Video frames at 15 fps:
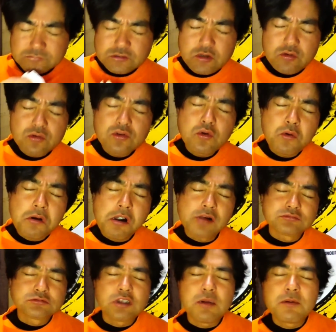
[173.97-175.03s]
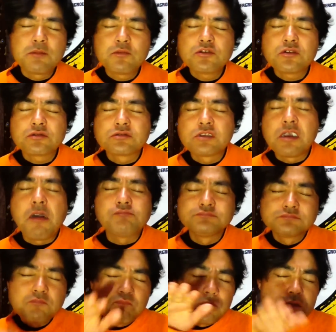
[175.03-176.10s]
てことは、食べ物って、
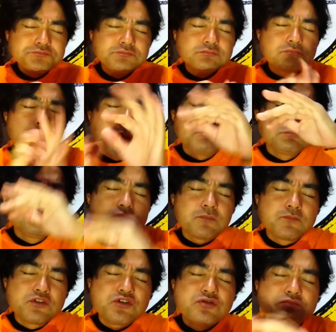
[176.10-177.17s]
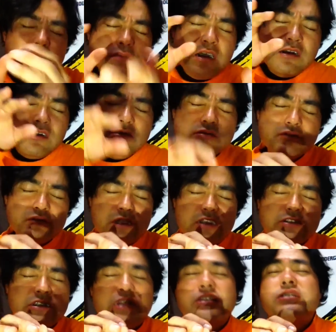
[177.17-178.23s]
順番がすごい
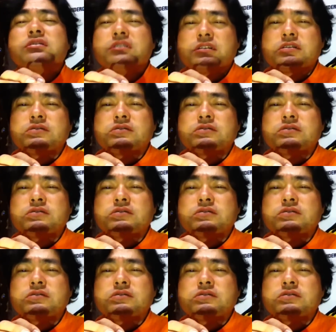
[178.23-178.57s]
大事なんですね、